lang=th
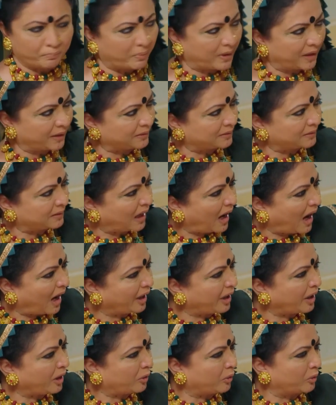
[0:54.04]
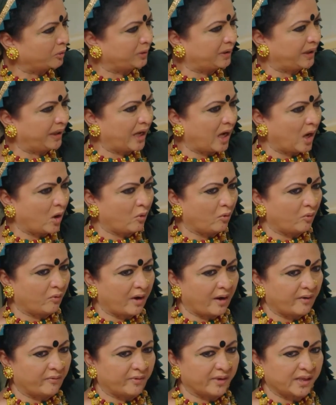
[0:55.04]
แต่ฉันก็ยังไม่ลืม
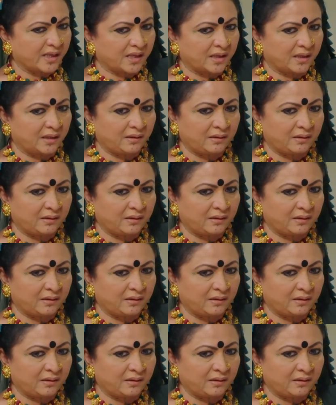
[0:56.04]
สัญญา